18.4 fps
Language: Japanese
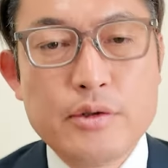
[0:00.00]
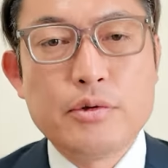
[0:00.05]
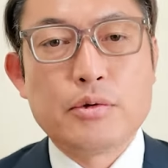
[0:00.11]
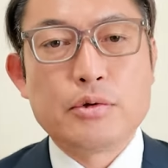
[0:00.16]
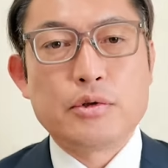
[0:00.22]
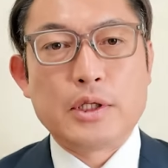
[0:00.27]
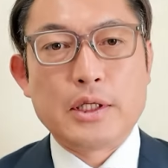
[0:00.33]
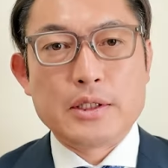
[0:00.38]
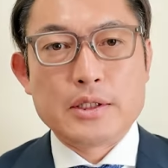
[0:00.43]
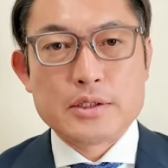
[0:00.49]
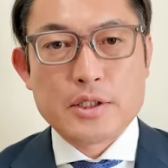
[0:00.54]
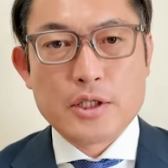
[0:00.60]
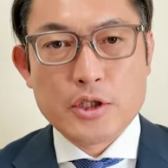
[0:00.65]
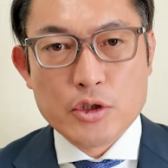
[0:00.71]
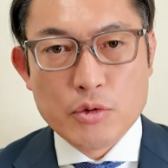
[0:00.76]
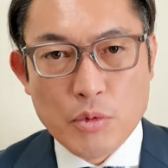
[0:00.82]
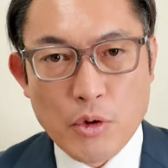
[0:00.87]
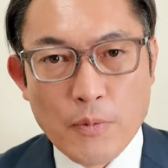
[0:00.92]
いうことなんです
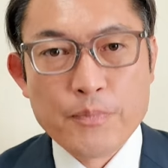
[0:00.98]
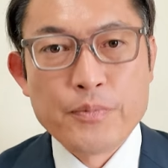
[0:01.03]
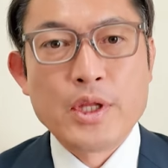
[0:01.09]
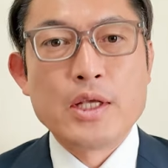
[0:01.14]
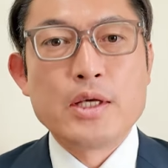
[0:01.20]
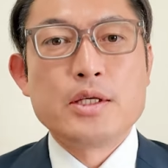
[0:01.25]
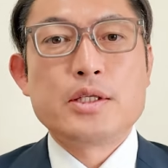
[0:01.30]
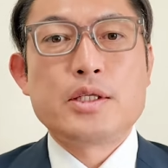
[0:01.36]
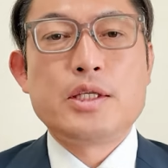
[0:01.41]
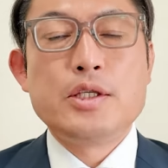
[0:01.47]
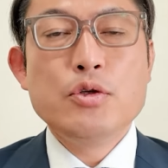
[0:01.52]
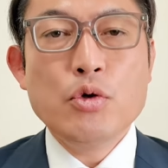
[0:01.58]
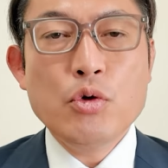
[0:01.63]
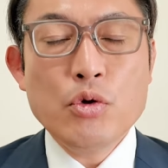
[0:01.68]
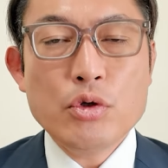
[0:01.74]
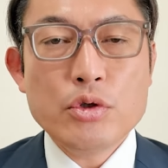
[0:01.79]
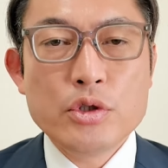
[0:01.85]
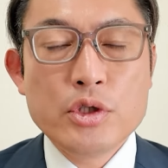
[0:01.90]
けれども昨
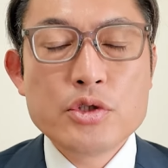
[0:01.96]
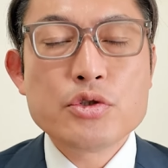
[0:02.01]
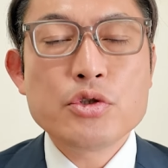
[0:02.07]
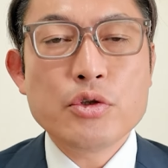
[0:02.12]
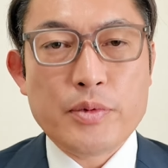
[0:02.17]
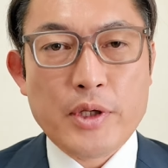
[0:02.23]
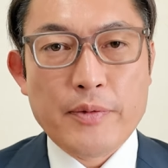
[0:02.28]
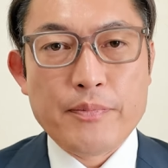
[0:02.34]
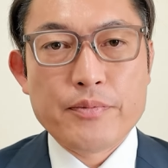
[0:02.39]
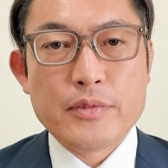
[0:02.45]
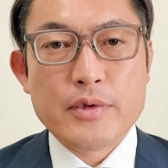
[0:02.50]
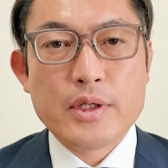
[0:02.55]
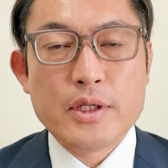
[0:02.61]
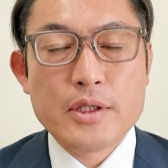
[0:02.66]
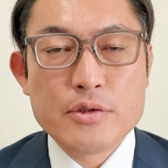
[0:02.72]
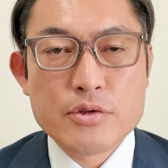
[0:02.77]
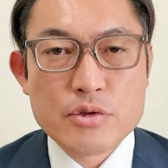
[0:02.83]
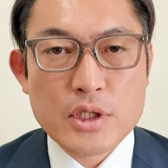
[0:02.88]
日日曜日
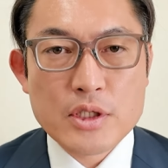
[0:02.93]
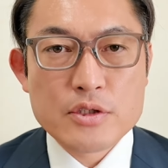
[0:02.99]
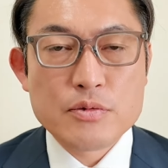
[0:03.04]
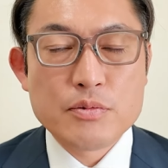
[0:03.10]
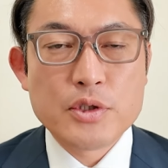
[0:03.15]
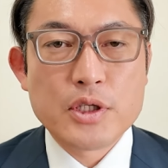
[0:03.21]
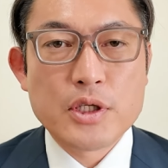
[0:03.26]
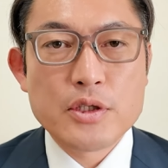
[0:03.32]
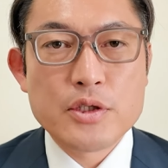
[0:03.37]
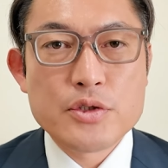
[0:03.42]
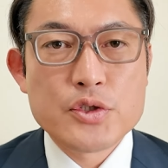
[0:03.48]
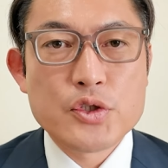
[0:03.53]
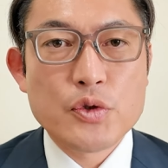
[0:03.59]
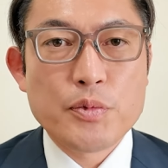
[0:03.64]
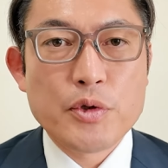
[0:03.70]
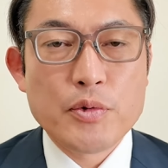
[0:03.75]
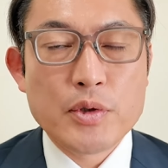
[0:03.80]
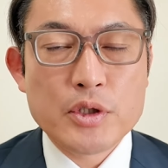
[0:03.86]
10月6日日
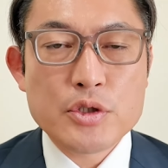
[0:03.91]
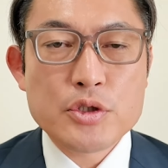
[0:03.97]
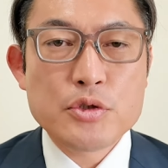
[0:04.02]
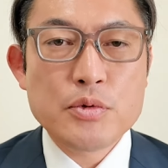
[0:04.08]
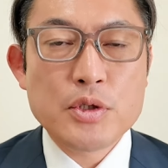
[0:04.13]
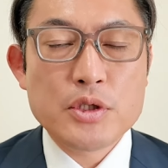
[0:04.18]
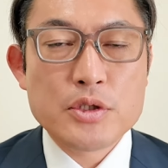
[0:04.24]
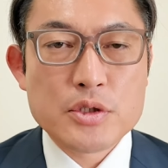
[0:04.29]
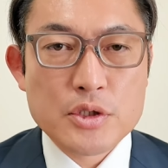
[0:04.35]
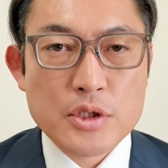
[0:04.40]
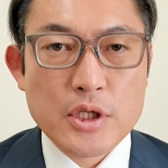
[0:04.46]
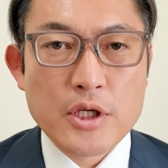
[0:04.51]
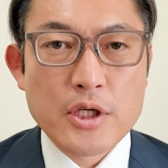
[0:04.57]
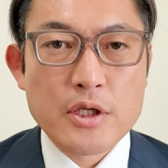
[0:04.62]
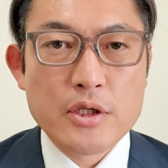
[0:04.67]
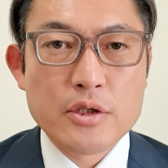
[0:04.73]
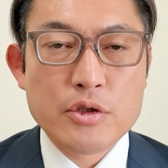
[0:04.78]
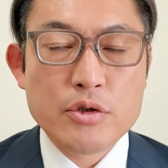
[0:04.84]
曜日私はです
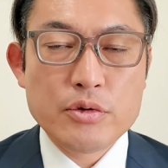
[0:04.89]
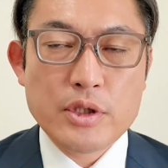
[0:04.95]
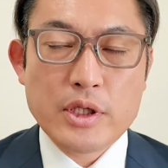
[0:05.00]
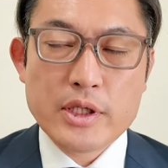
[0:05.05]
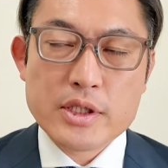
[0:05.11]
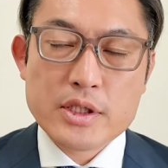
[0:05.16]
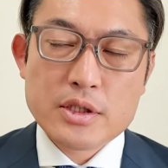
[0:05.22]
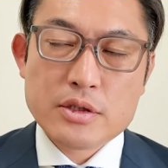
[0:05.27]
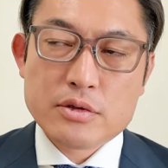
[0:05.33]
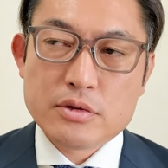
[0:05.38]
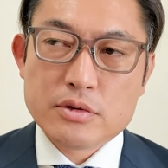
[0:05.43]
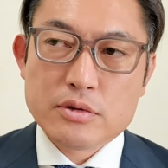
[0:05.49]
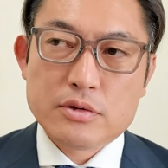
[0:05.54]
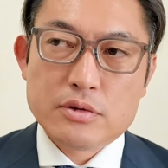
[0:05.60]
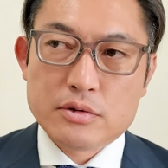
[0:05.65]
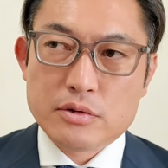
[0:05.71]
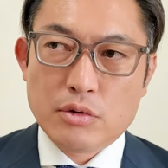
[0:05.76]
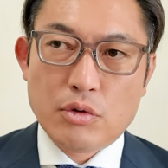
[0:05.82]
ね日本大学
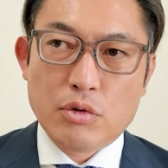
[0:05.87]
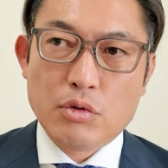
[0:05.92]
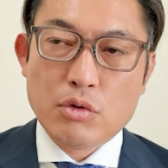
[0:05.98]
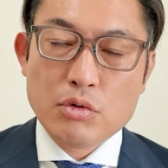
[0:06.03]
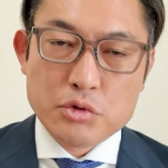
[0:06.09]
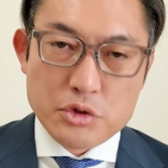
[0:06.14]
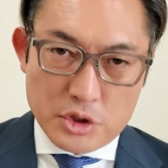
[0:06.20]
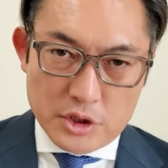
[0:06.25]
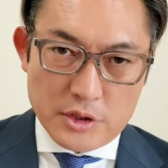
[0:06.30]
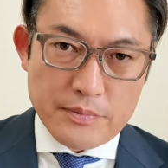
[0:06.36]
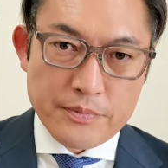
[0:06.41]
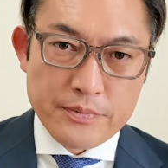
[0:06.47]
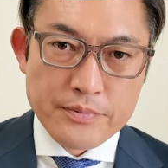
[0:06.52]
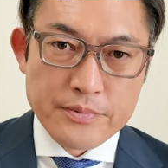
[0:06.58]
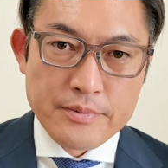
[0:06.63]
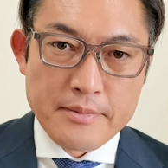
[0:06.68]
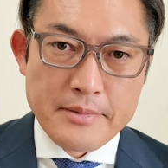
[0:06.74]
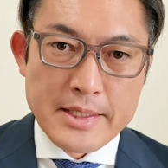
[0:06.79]
の恩師
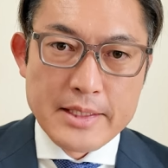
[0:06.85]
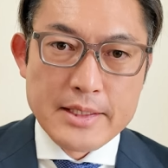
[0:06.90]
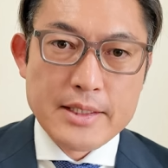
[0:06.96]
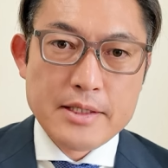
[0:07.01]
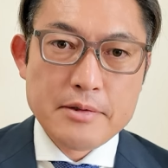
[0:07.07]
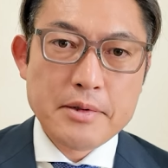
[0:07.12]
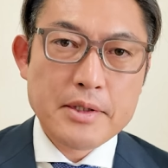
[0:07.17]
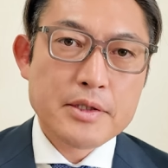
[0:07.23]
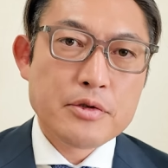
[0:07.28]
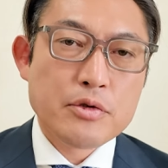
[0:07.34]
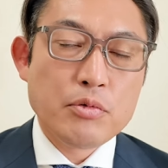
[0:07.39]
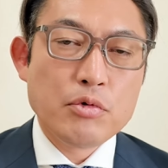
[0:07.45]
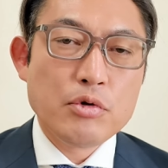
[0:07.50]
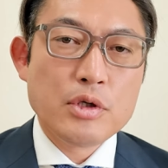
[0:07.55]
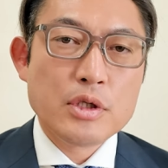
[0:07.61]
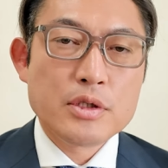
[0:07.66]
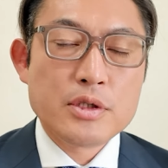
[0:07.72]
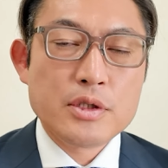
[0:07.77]
岩井智
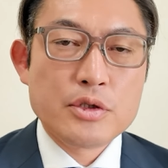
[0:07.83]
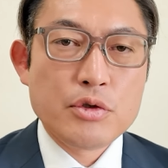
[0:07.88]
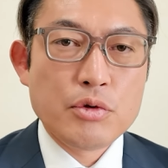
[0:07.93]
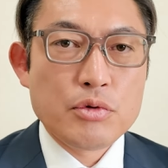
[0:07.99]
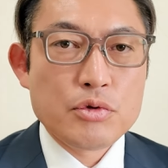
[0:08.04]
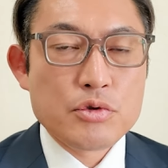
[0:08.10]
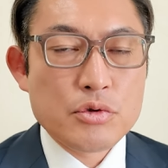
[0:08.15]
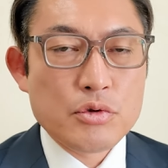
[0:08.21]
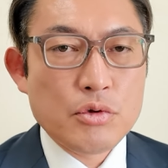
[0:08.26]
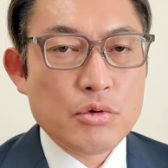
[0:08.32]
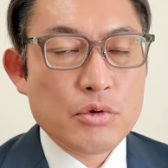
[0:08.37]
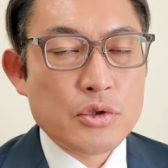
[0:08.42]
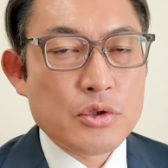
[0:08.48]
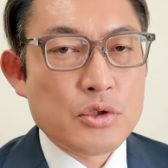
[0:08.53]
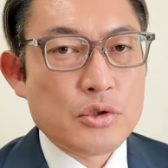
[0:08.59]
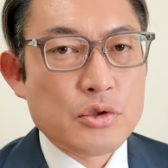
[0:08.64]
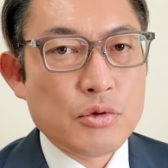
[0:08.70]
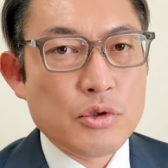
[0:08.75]
明教授と
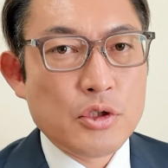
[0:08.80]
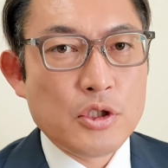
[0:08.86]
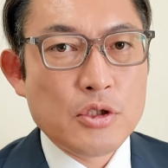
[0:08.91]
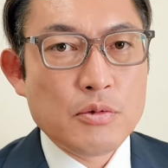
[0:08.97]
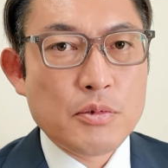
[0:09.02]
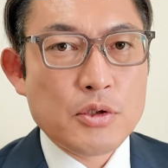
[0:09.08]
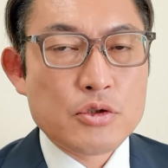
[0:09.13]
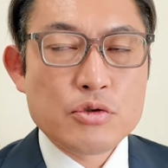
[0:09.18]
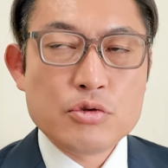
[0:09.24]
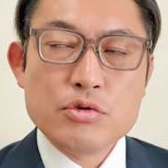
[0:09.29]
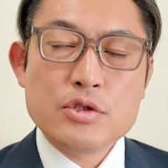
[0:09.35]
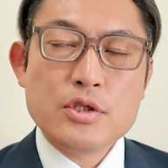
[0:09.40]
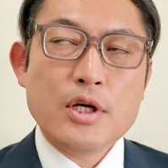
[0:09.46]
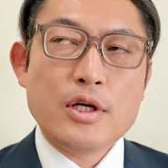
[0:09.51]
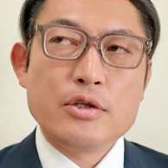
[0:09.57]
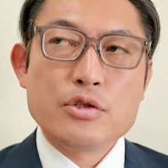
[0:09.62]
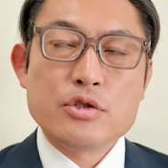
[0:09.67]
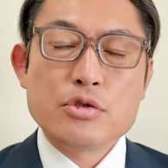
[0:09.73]
一緒に、まあ、数
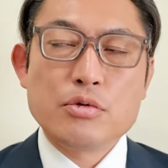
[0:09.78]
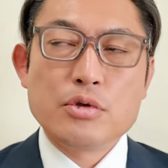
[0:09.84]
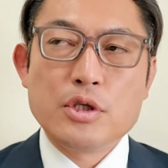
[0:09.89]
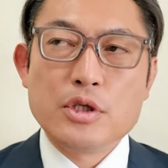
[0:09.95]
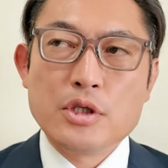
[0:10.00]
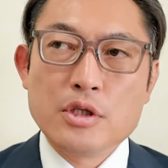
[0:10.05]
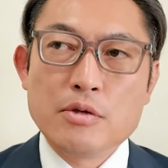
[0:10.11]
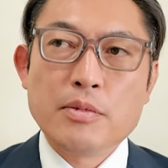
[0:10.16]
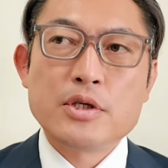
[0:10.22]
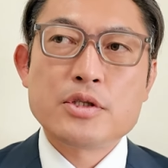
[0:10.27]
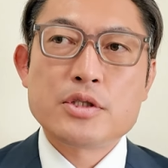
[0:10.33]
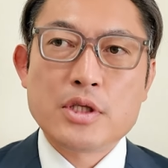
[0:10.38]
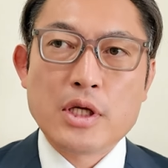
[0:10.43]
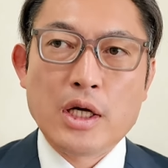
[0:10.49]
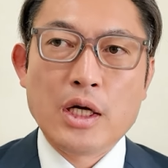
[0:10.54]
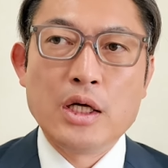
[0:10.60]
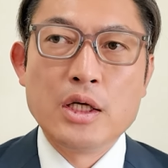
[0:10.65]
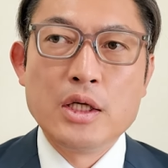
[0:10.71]
時間一緒にいまし
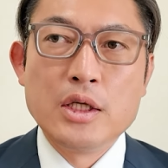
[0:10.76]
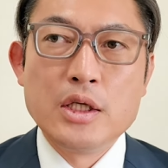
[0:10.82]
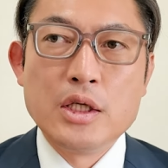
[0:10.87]
た。